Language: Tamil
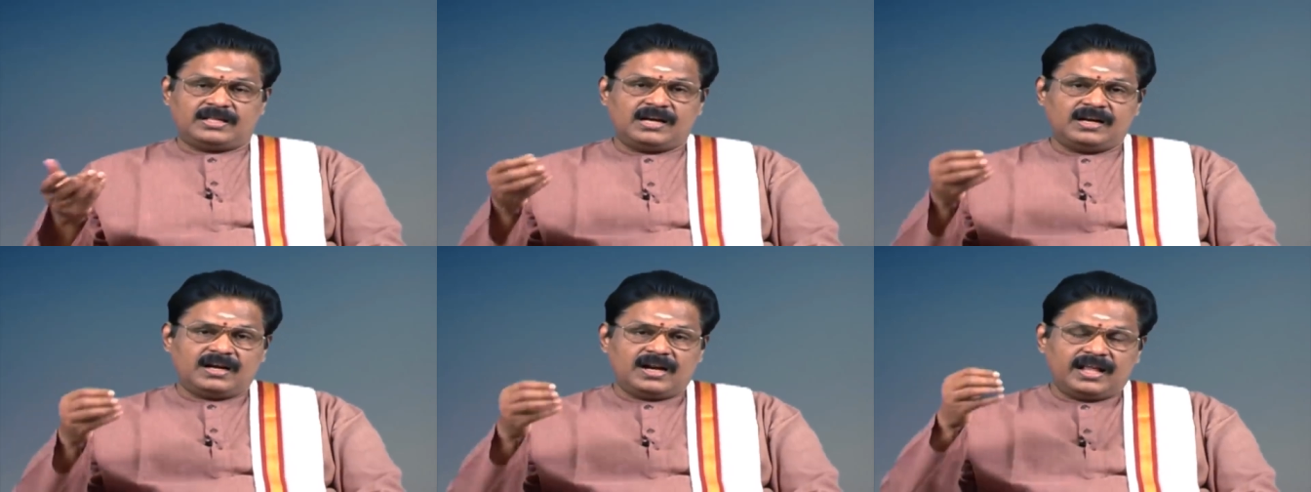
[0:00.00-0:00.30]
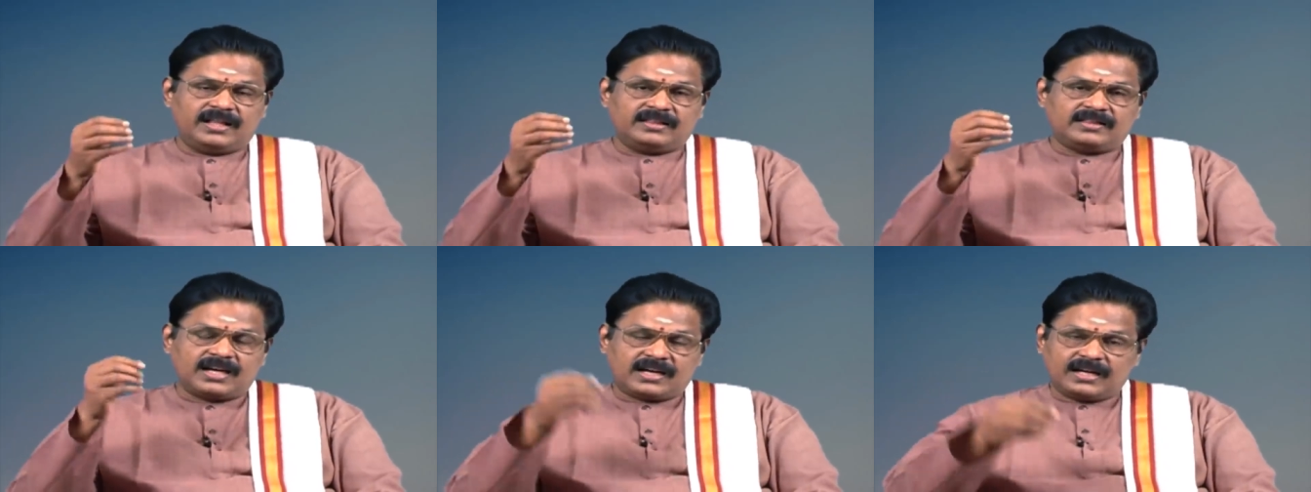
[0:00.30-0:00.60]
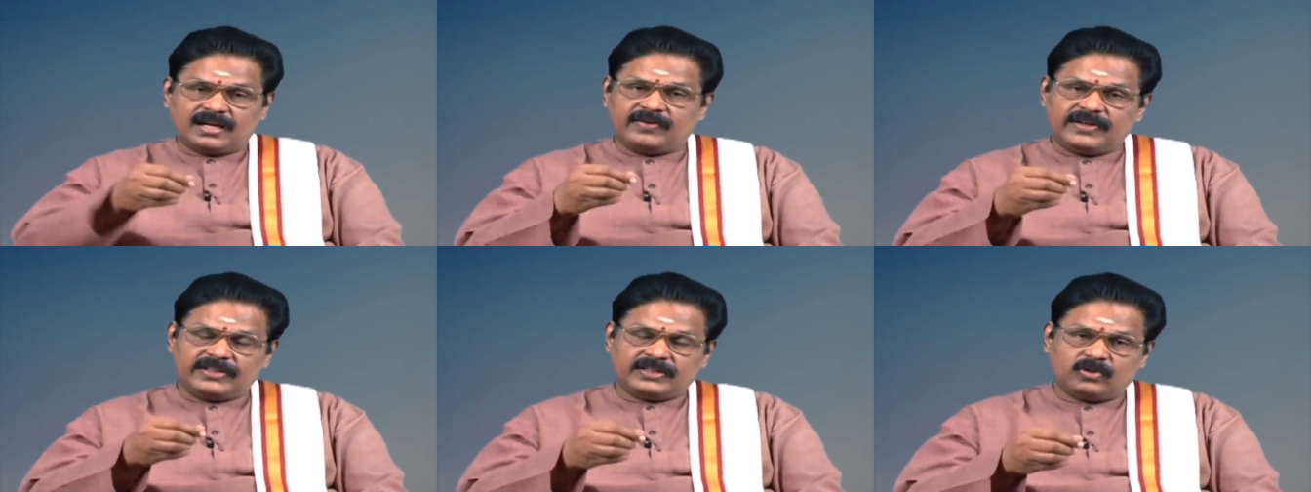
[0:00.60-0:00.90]
தங்களை
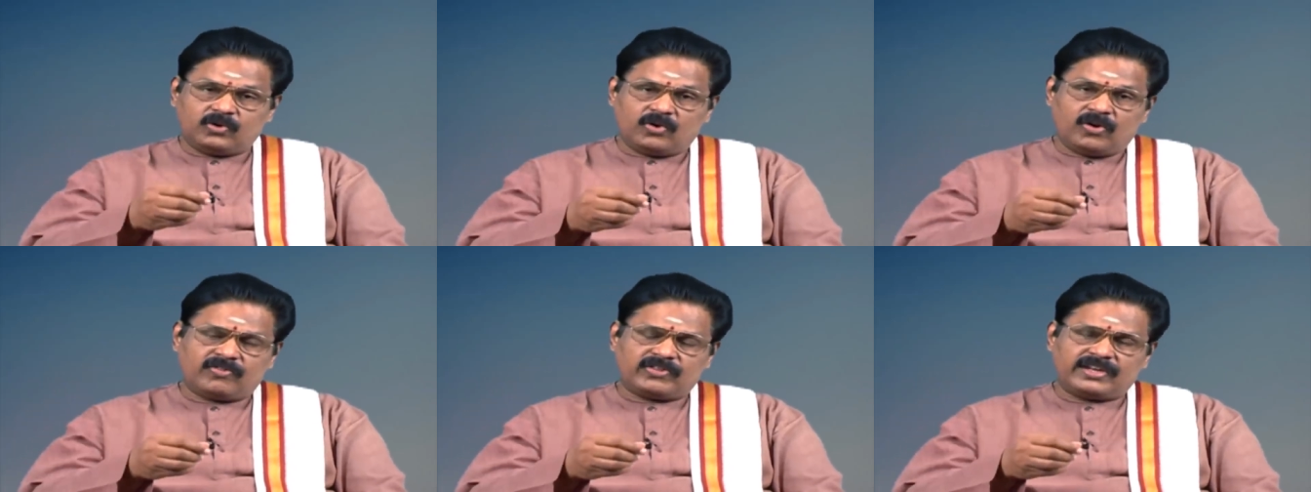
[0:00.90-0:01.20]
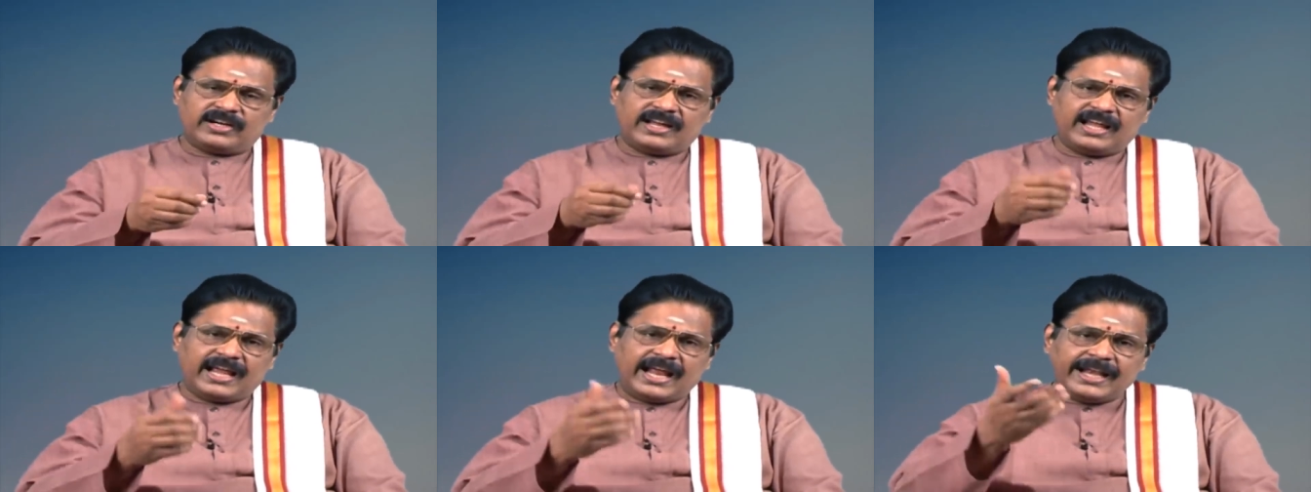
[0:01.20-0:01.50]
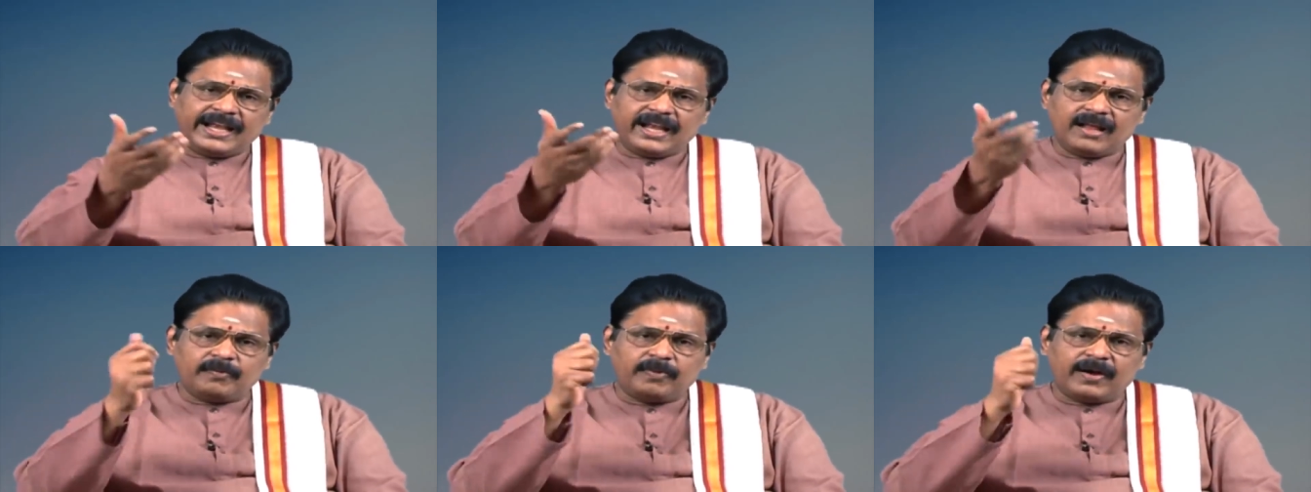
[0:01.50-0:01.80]
தக்க வைத்துக் கொள்வதற்கு
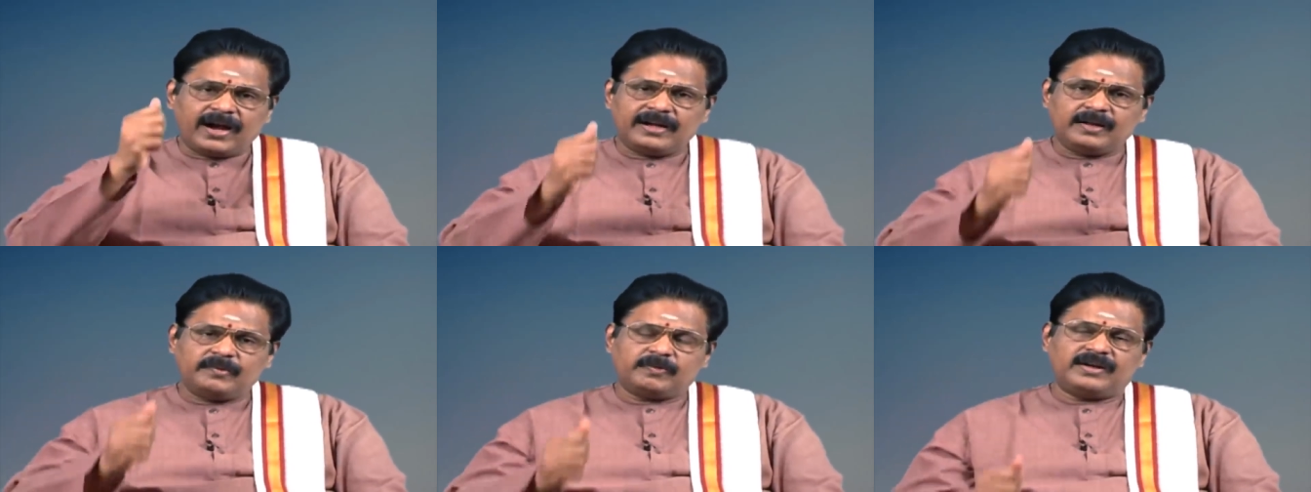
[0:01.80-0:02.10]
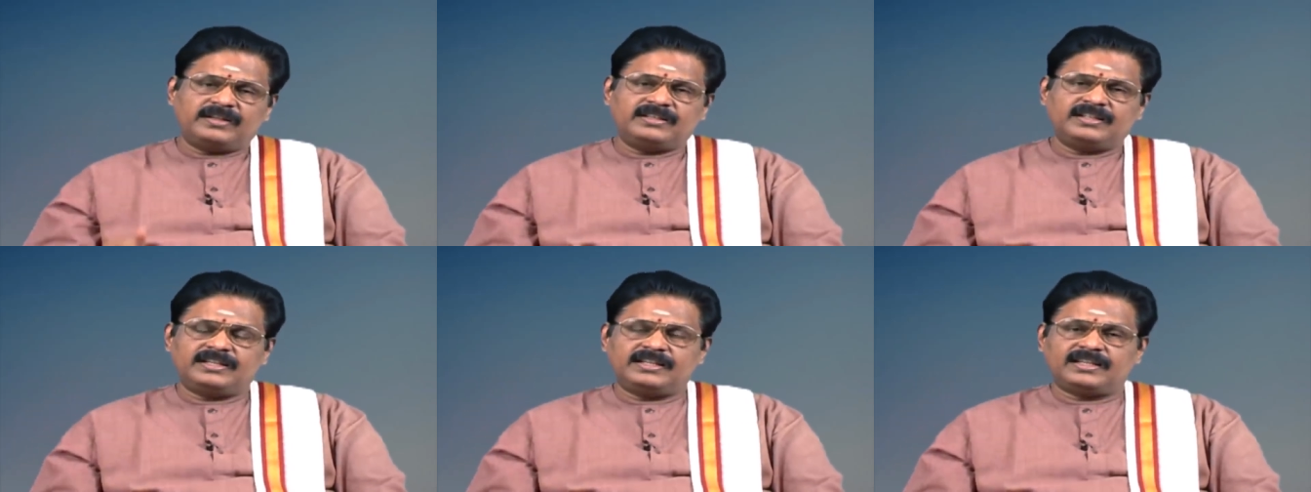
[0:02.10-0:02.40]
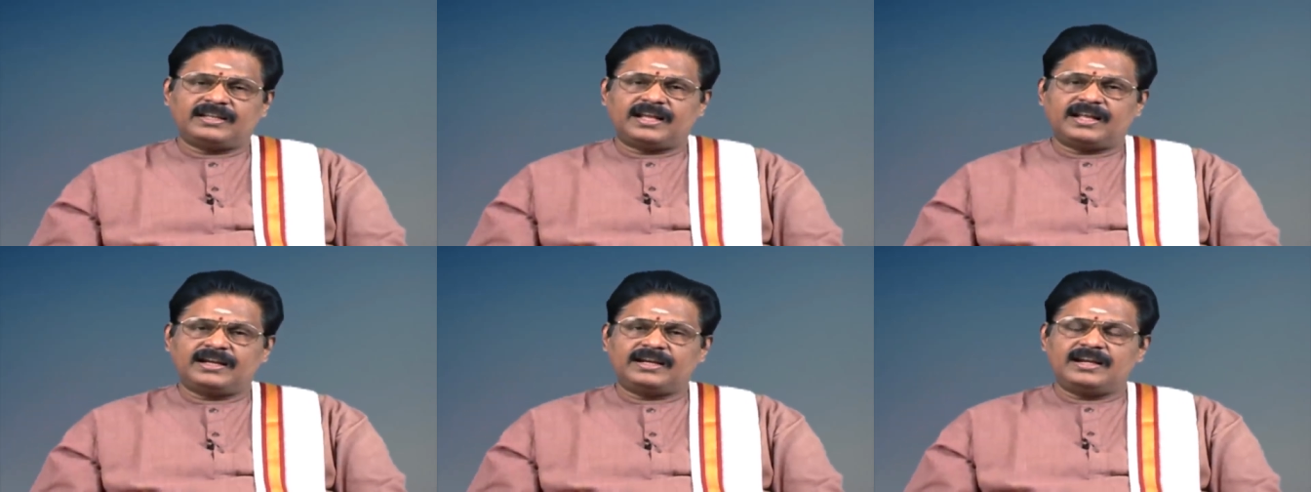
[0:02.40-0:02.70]
என்ன
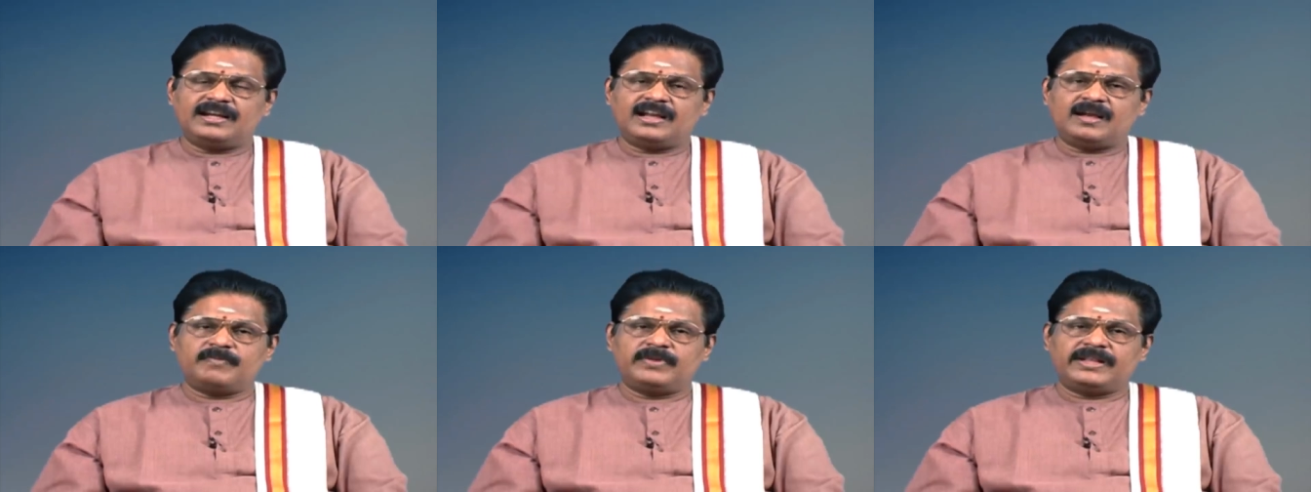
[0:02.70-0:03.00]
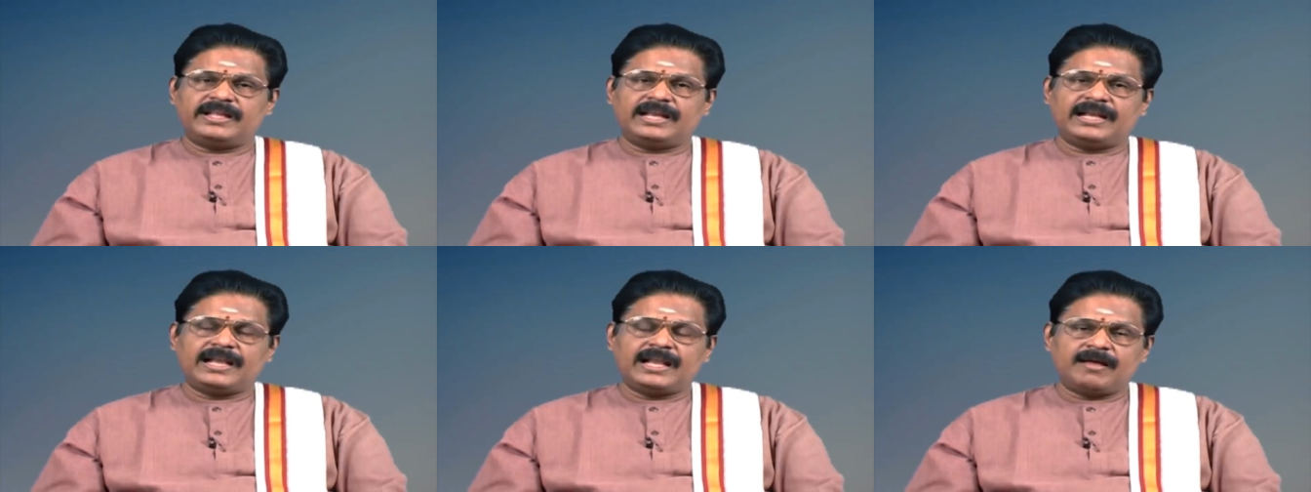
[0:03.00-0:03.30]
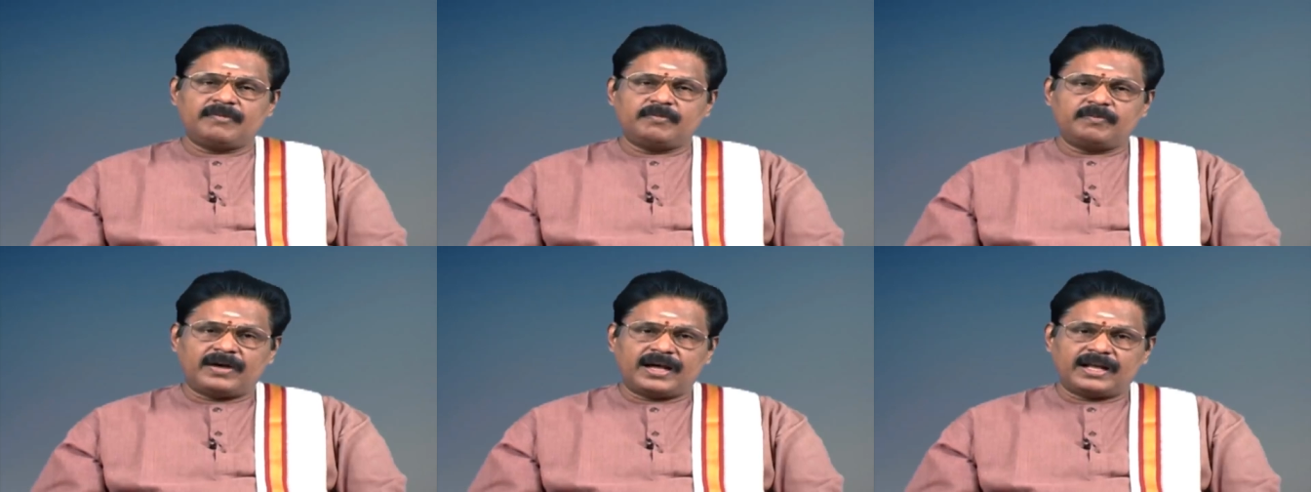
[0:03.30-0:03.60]
பாடுபட்டிருக்கிறார்கள்
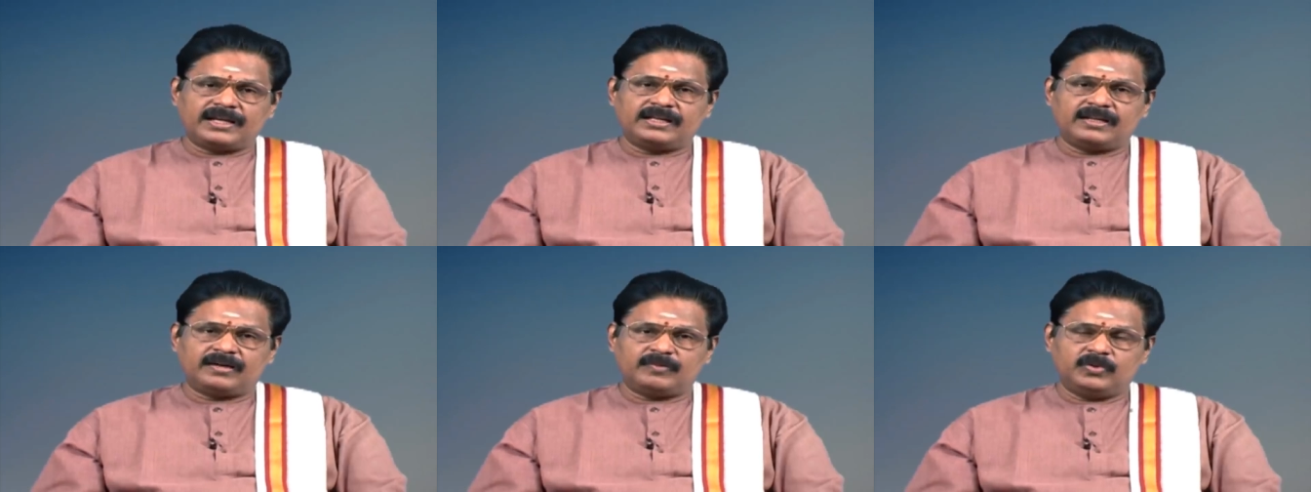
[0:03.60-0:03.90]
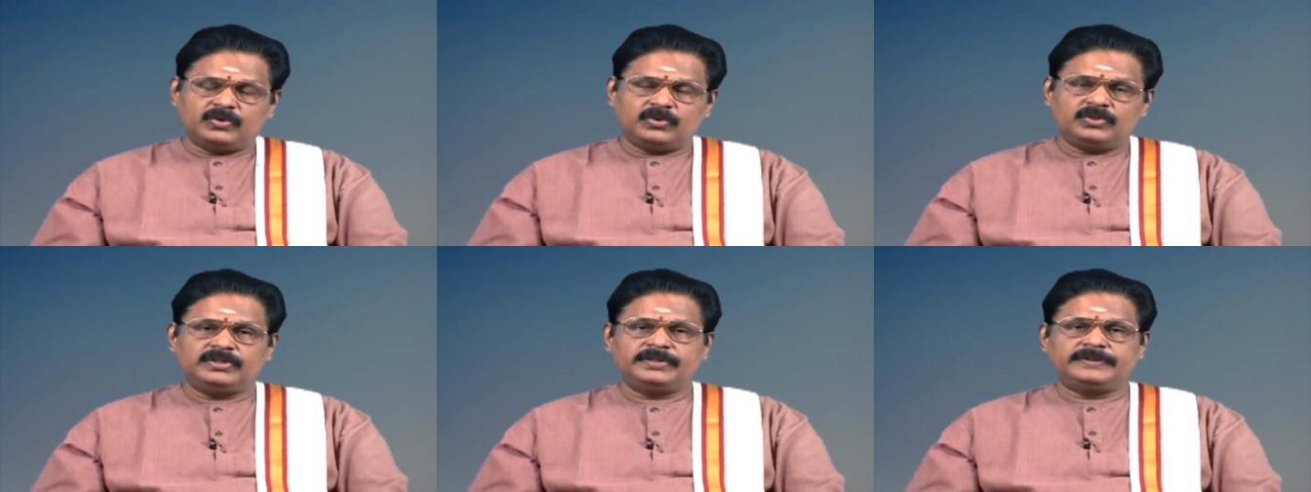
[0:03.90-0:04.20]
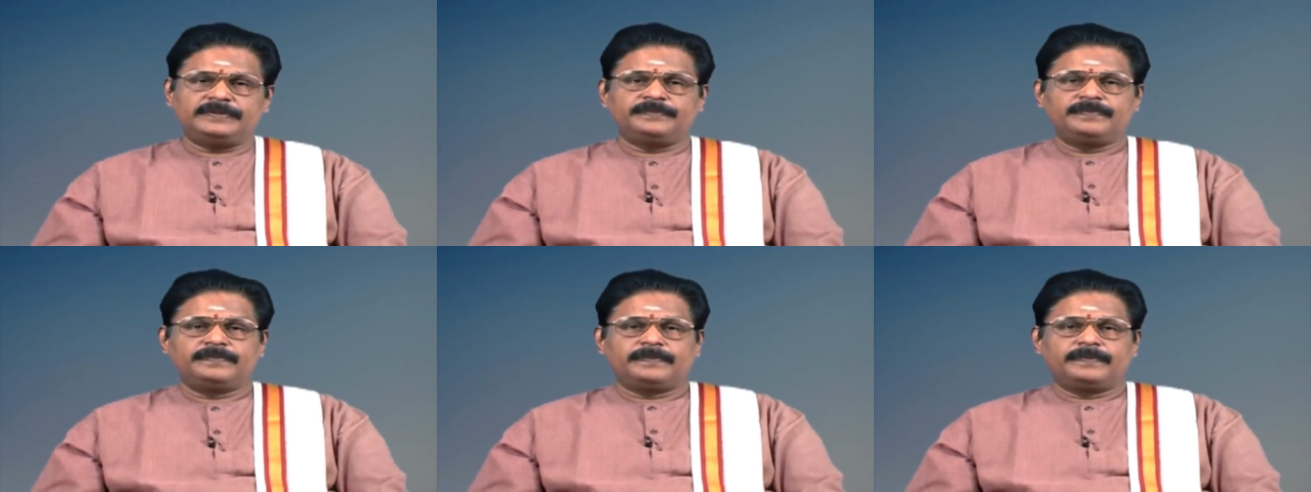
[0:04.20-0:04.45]
என்பதையெல்லாம் பார்க்கிற போது